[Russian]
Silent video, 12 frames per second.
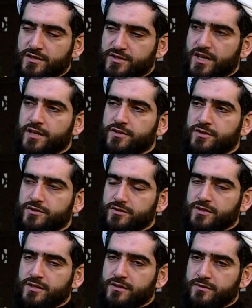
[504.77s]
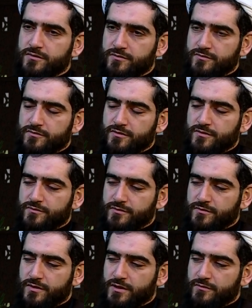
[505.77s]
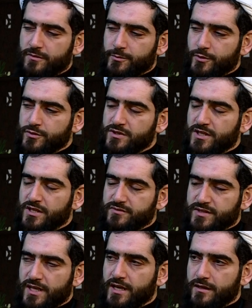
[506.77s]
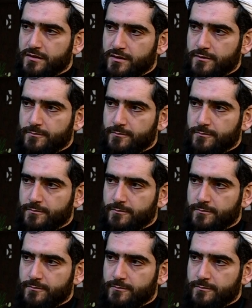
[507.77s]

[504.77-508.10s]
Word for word: теоретические э, вопросы и взгляды.